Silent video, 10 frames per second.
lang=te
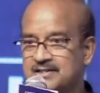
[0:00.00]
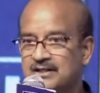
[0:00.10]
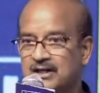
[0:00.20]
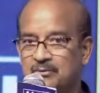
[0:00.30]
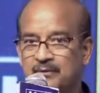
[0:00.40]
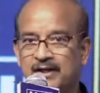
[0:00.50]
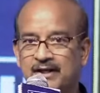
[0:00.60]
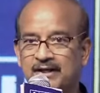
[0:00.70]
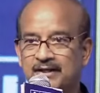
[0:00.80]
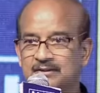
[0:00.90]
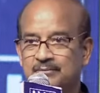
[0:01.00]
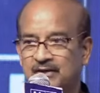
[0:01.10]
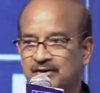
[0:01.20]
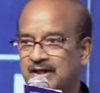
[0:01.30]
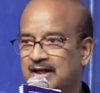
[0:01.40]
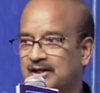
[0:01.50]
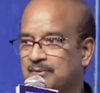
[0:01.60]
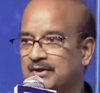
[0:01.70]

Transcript: మెగాస్టార్ అభిమానులకి పవన్ కళ్యాణ్